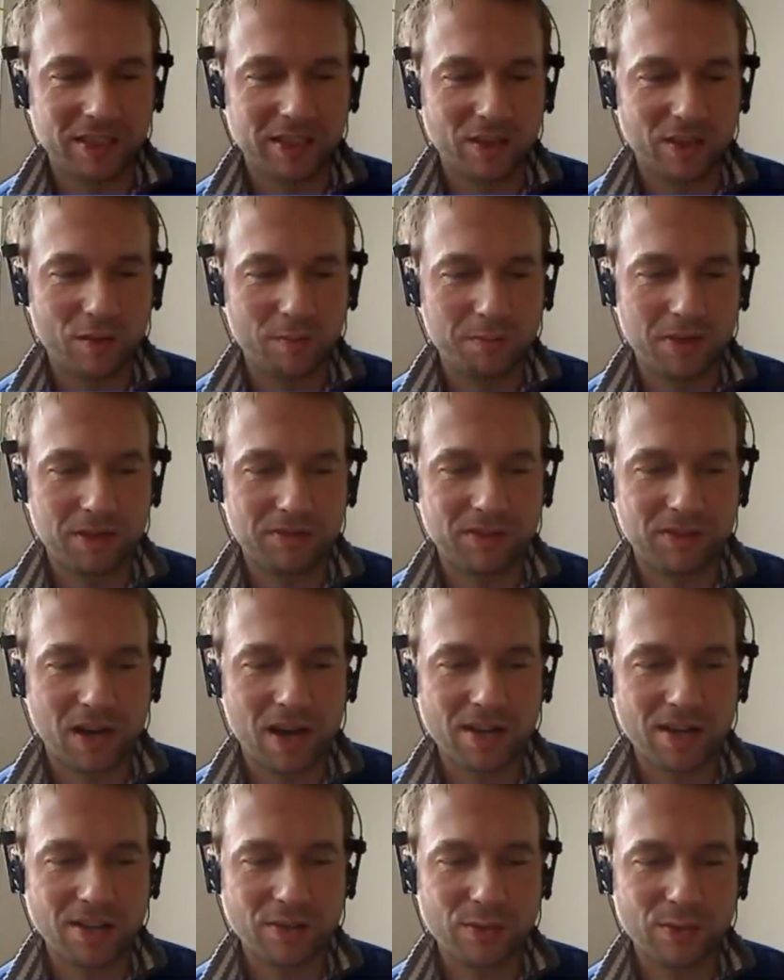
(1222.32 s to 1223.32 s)
noch ein paar
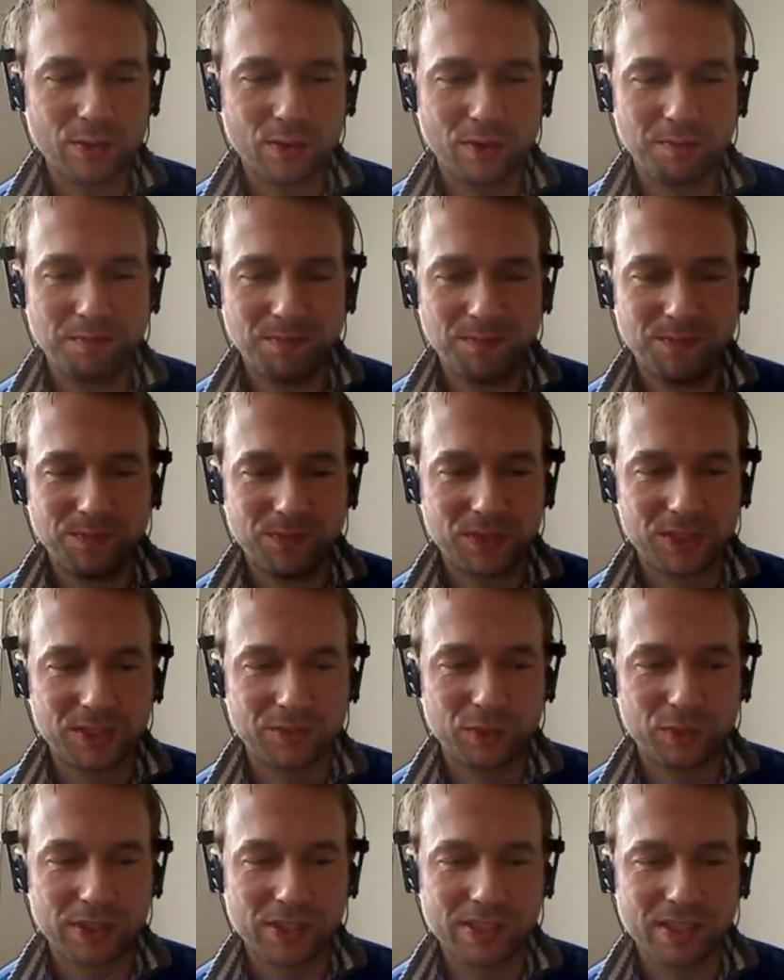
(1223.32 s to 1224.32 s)
Fragen zu kommen.
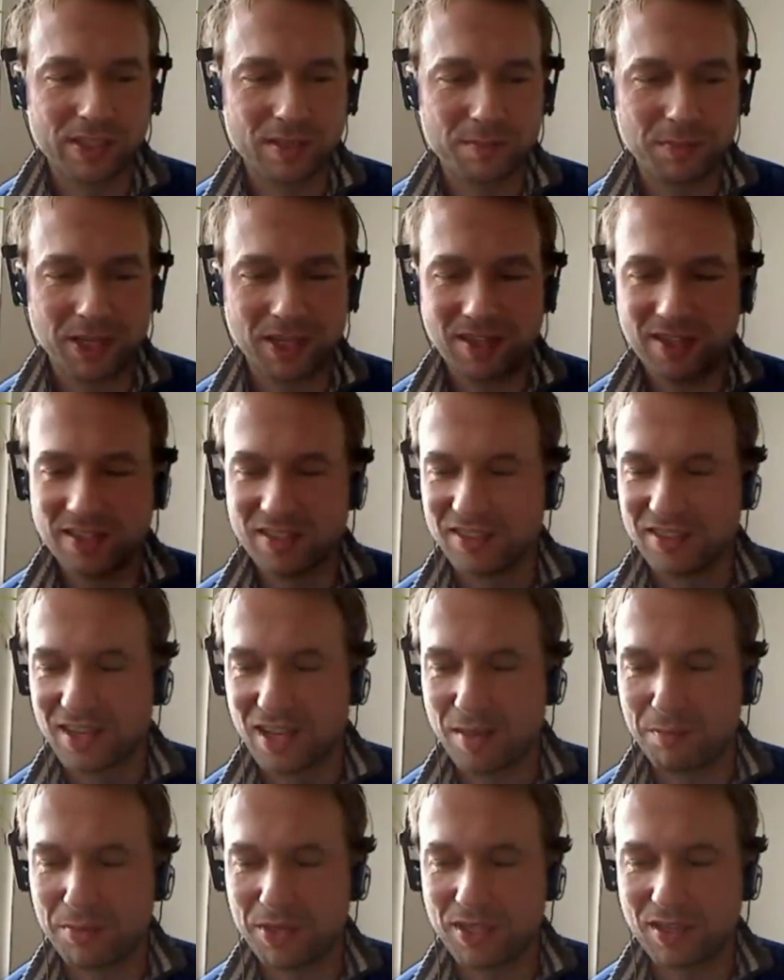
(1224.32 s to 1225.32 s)
Ich würde das jetzt mal in
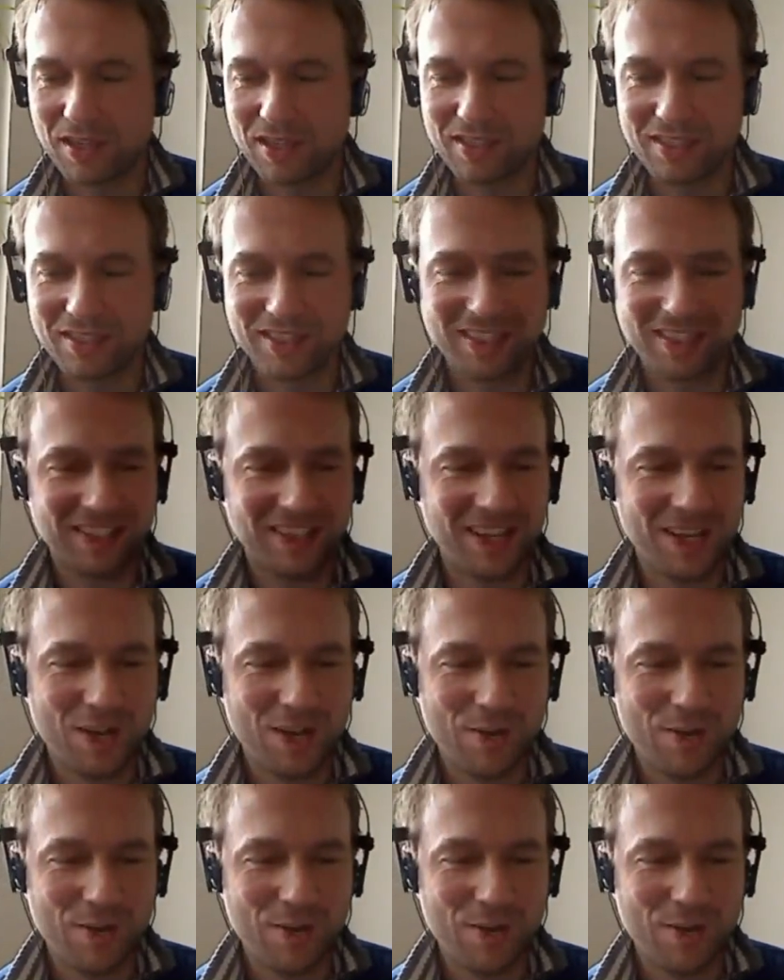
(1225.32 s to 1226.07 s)
Anbetracht der